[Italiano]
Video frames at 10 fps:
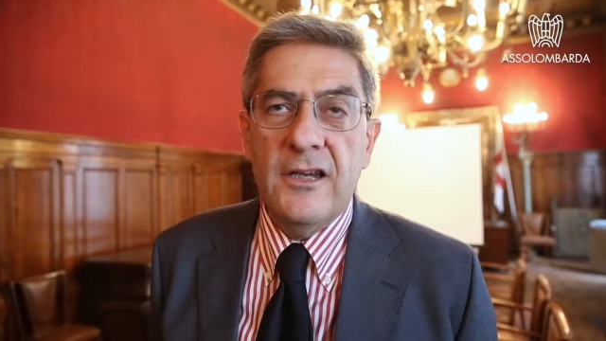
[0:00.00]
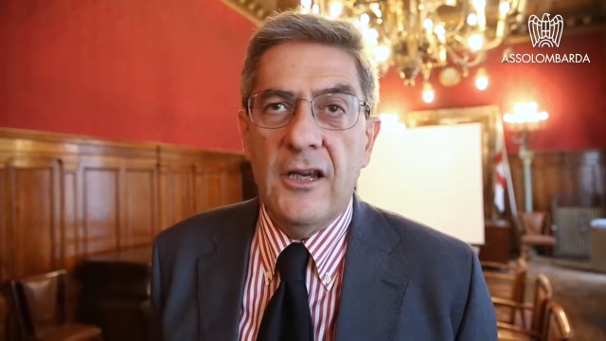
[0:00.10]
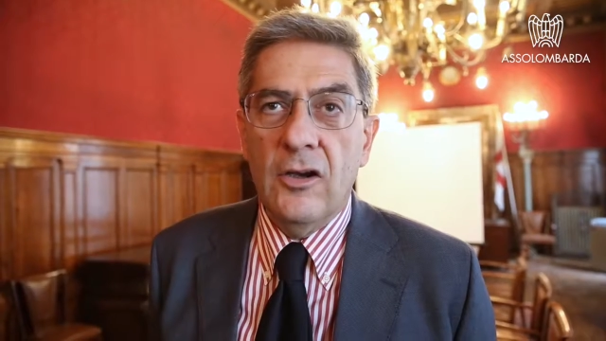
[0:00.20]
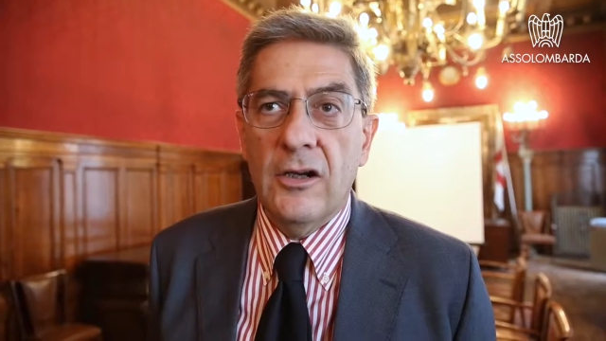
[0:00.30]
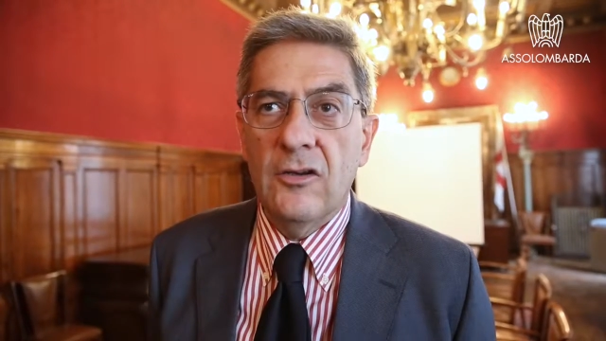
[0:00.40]
Sì,
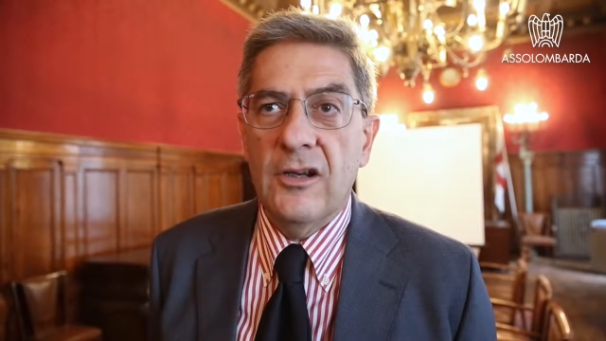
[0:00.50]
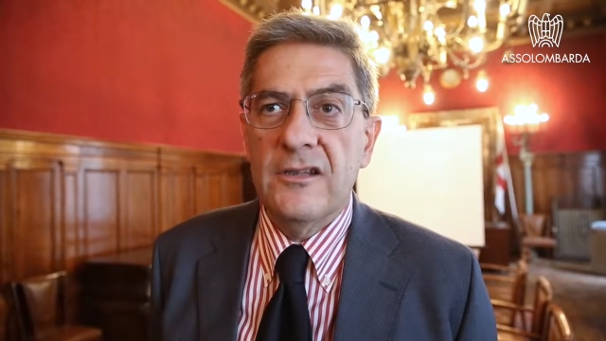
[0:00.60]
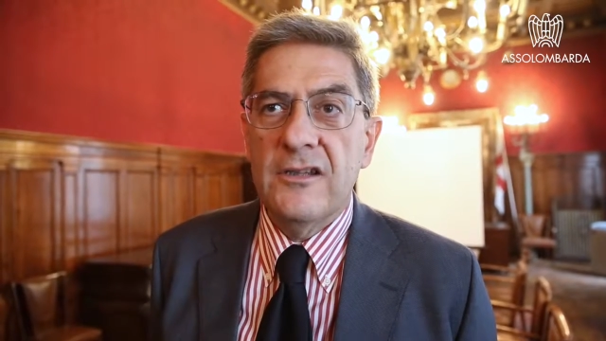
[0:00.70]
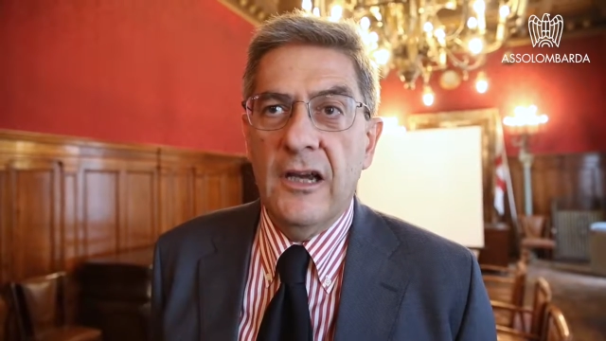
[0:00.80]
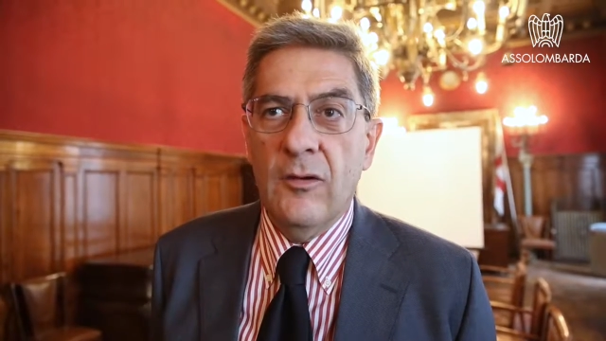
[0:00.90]
io credo che
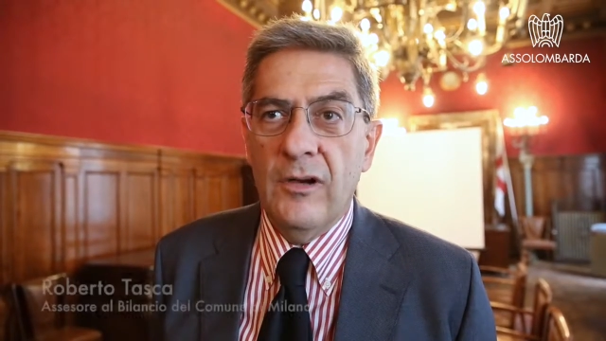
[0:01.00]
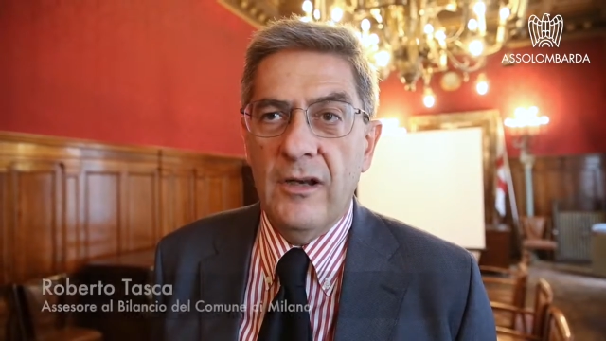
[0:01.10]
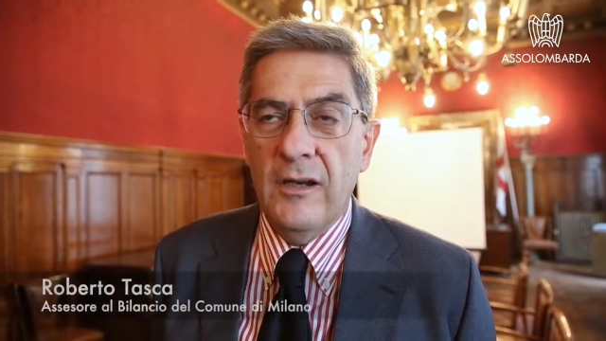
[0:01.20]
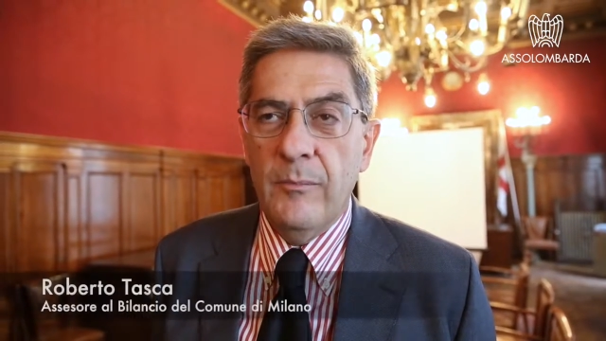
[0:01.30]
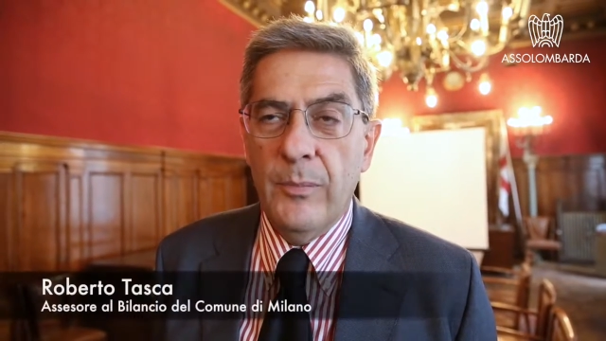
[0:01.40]
sia
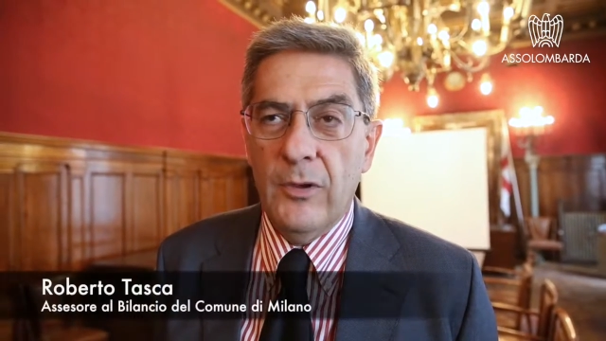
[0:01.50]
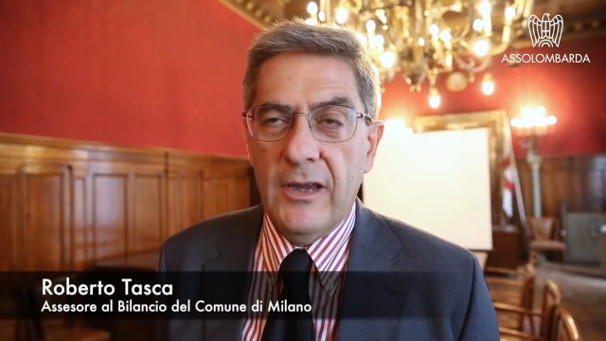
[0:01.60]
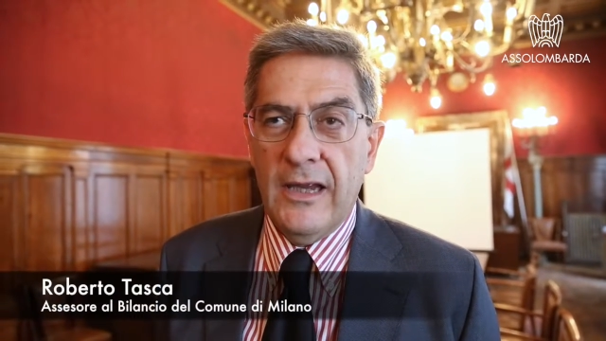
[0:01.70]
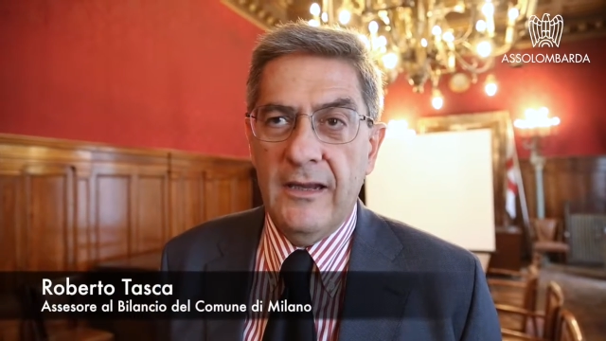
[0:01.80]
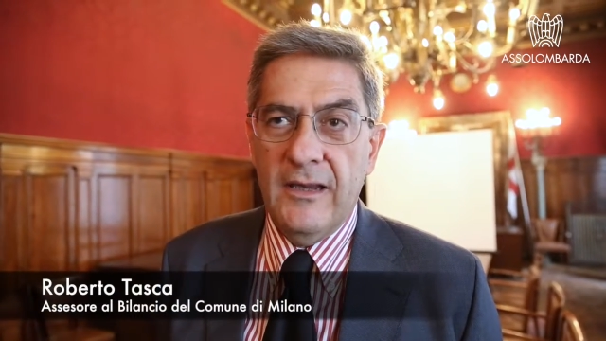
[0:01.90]
un
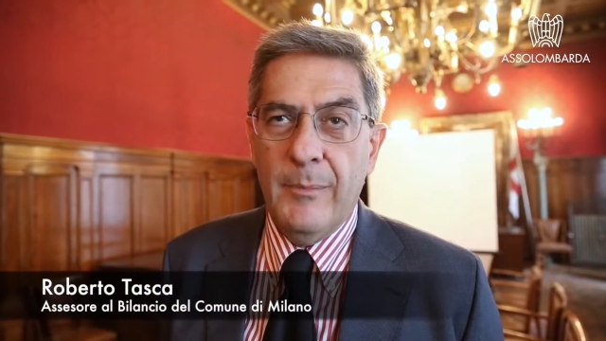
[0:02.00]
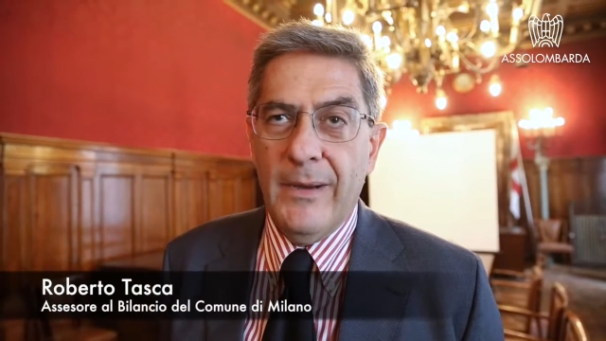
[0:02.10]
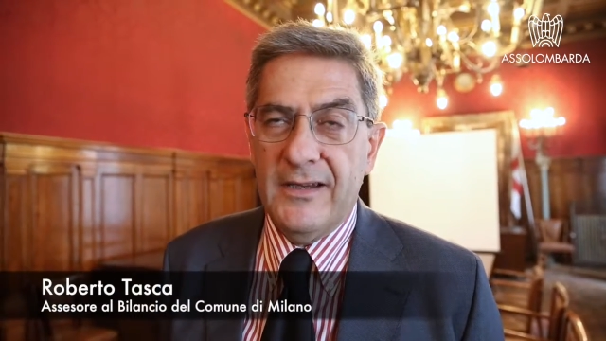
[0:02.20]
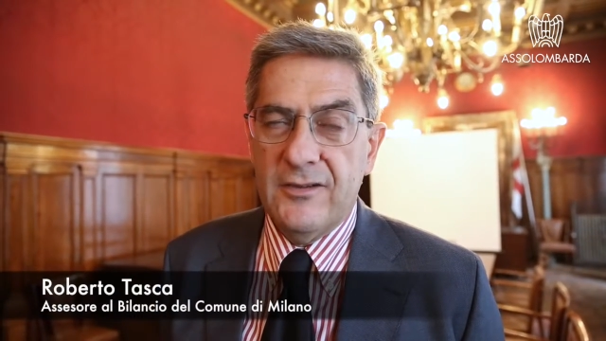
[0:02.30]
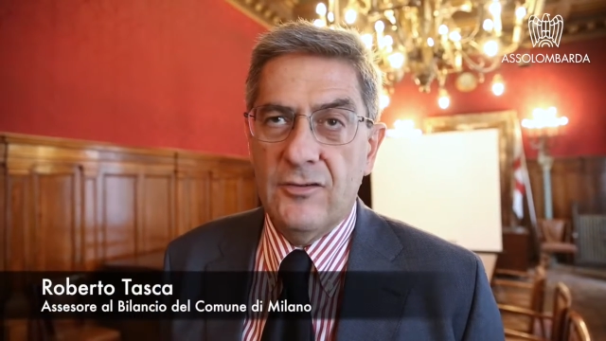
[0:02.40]
importante
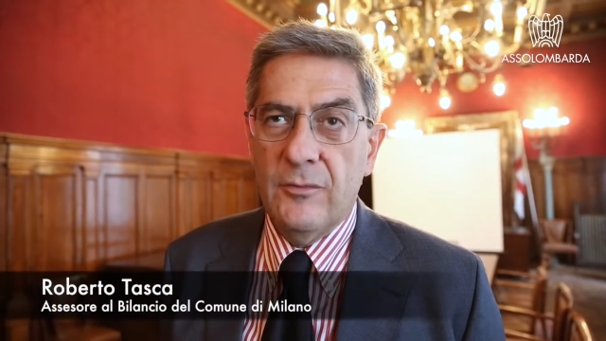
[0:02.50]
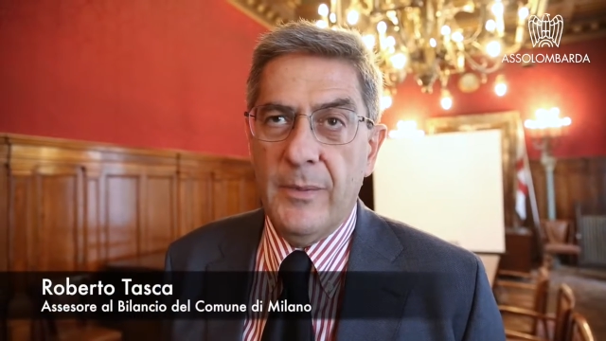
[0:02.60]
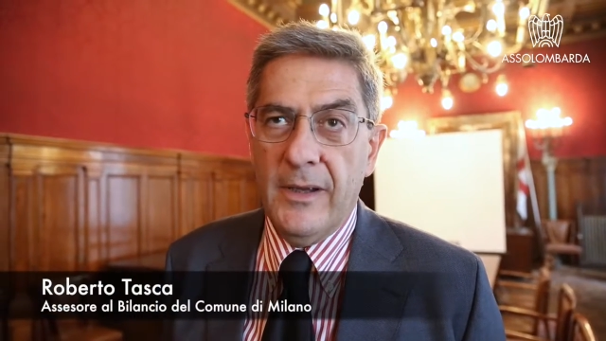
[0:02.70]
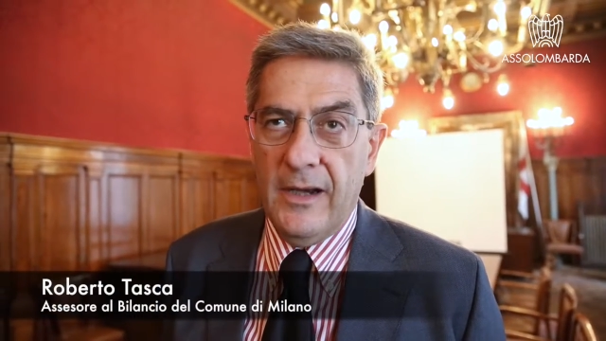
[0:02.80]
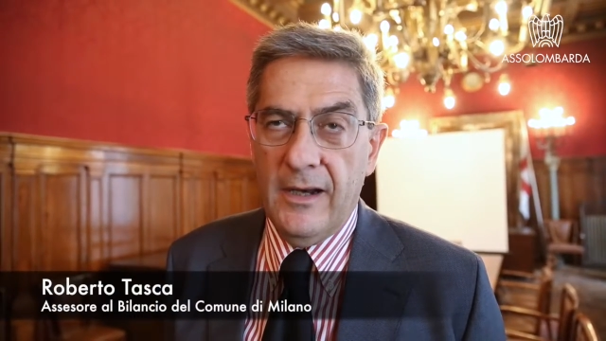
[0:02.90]
passo
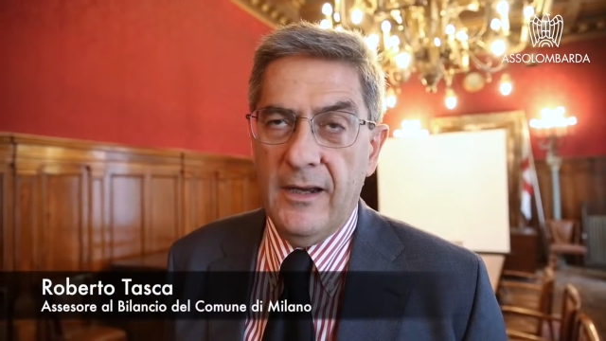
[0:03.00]
per